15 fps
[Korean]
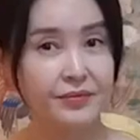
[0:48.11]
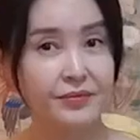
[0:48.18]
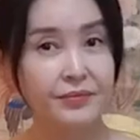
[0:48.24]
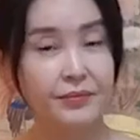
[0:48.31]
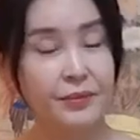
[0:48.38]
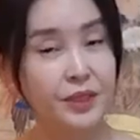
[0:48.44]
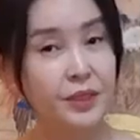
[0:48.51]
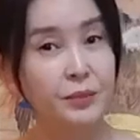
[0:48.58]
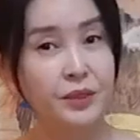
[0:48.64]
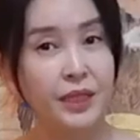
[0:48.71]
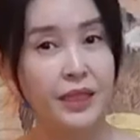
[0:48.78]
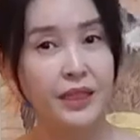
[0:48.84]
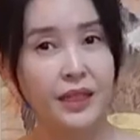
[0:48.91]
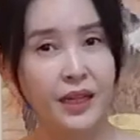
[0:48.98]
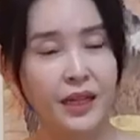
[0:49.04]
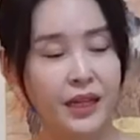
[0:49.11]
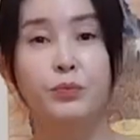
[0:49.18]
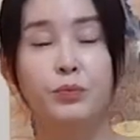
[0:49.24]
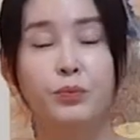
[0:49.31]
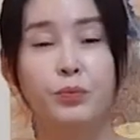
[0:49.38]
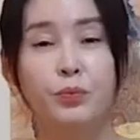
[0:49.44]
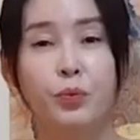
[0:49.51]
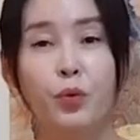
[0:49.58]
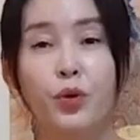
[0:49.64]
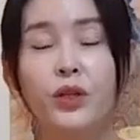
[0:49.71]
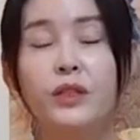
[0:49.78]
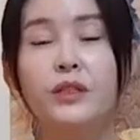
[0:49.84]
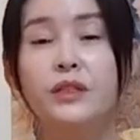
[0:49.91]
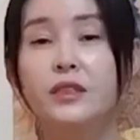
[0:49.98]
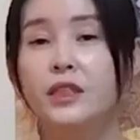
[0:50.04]
응, 믿으면 안 돼.
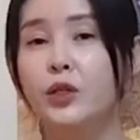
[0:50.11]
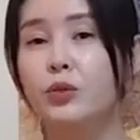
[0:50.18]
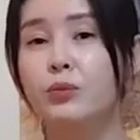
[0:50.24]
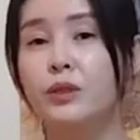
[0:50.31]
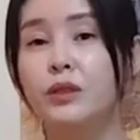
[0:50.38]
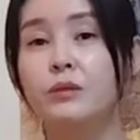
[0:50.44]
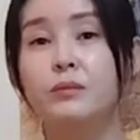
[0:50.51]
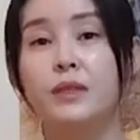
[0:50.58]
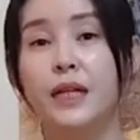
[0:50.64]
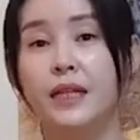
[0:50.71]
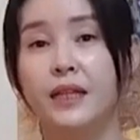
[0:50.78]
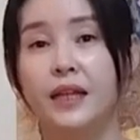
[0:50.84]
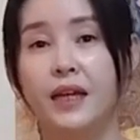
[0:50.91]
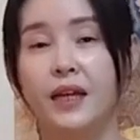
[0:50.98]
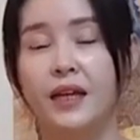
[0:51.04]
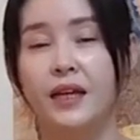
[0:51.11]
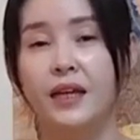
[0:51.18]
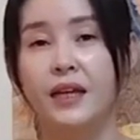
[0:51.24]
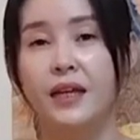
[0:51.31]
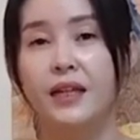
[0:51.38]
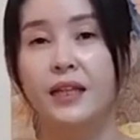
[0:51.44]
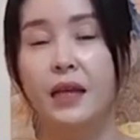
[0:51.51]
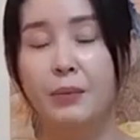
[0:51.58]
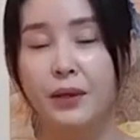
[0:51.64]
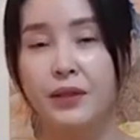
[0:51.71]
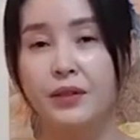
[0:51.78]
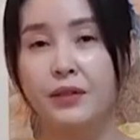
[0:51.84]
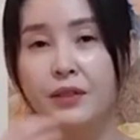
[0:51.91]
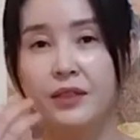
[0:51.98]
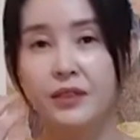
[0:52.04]
보이는 그대로 믿으면 안 돼. 아이고야.
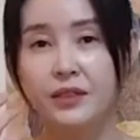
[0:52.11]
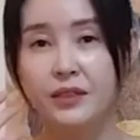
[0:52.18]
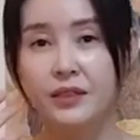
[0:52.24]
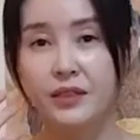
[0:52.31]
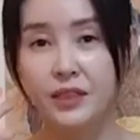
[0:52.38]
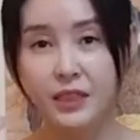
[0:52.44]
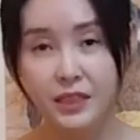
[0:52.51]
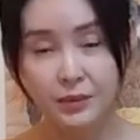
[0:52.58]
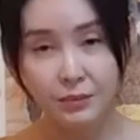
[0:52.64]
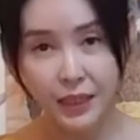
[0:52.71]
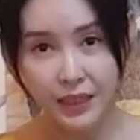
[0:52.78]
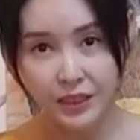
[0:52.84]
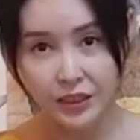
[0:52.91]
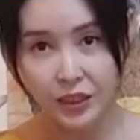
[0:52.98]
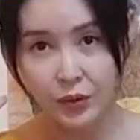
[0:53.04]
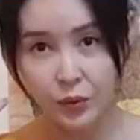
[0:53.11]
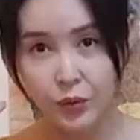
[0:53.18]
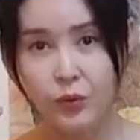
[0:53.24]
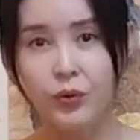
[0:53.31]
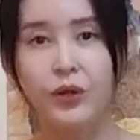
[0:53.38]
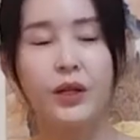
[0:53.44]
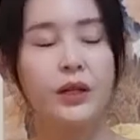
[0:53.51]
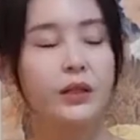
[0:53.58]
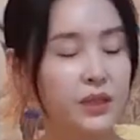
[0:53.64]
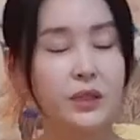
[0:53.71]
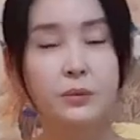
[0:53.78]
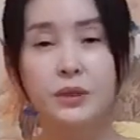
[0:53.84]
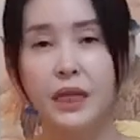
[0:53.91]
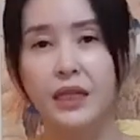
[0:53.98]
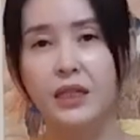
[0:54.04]
내뱉는 들리는 말 그대로 네.
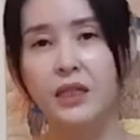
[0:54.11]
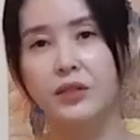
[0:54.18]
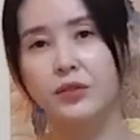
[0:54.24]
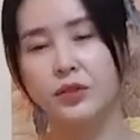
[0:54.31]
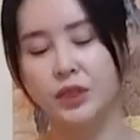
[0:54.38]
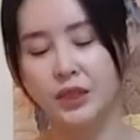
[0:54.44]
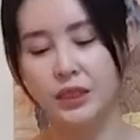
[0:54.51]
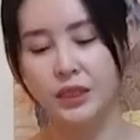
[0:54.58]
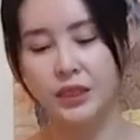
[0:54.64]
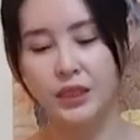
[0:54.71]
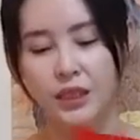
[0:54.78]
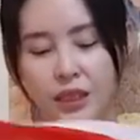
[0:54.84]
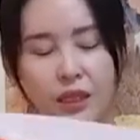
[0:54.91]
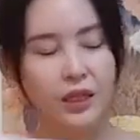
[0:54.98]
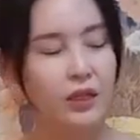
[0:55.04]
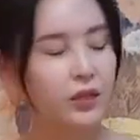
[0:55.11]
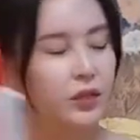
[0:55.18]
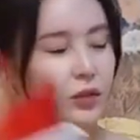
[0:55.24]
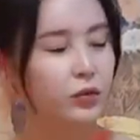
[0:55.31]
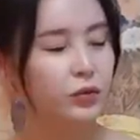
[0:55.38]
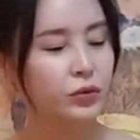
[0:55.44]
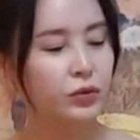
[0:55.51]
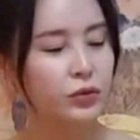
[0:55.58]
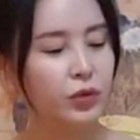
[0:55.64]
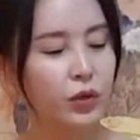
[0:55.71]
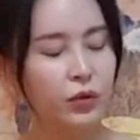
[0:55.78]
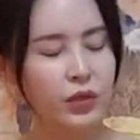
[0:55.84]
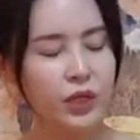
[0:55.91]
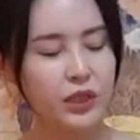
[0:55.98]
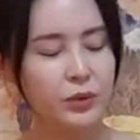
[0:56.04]
믿으면 안 되는 거지. 아이고야. 그리고
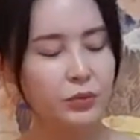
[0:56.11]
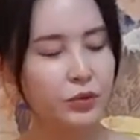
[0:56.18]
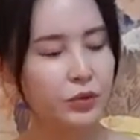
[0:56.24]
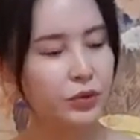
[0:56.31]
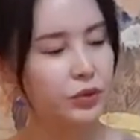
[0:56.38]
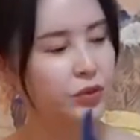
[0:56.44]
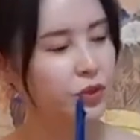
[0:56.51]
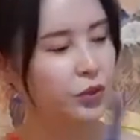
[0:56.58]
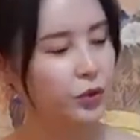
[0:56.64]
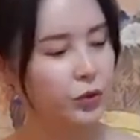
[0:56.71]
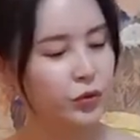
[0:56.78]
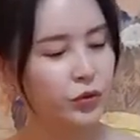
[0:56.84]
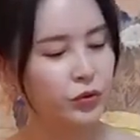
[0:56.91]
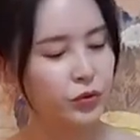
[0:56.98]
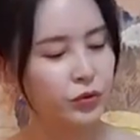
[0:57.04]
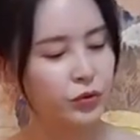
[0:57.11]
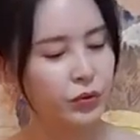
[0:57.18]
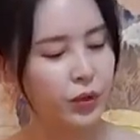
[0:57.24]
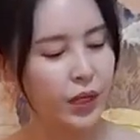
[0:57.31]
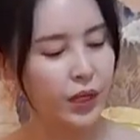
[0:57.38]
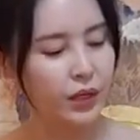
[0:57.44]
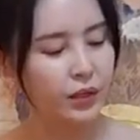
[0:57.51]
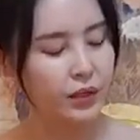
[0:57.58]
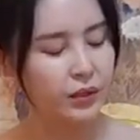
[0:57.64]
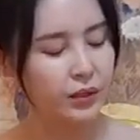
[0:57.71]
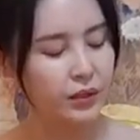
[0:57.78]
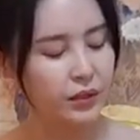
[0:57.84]
결혼하신 분은 유연수도 들어와요.